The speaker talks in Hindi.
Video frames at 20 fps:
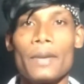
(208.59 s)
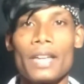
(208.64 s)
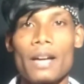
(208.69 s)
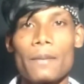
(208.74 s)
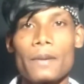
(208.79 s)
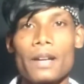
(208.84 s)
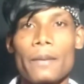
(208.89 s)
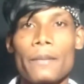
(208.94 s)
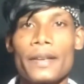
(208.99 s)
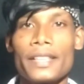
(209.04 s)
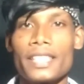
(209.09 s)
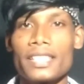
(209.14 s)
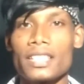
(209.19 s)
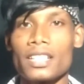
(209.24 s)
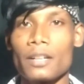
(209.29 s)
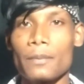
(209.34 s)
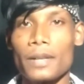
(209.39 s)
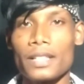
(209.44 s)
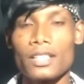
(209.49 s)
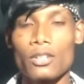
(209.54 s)
मैं आपका मैसेज
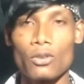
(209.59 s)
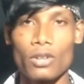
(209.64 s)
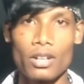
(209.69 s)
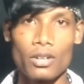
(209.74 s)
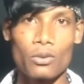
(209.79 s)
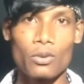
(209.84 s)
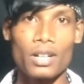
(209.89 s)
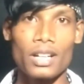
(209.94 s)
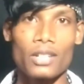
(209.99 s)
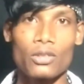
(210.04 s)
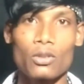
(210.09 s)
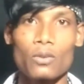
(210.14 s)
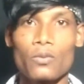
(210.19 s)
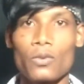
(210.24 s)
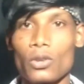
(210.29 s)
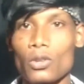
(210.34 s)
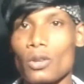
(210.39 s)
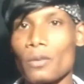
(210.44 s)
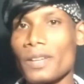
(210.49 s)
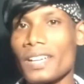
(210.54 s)
रिप्लाई जरूर करूंगा तो
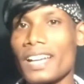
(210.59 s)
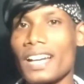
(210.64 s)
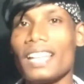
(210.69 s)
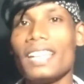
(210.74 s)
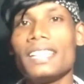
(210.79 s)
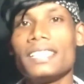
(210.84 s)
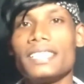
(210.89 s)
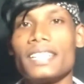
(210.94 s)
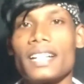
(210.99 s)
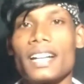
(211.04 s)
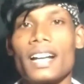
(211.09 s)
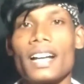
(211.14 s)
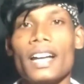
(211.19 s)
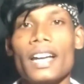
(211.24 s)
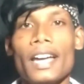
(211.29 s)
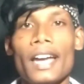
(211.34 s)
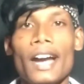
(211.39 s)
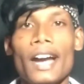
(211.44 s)
फॉलो भी कर लीजिएगा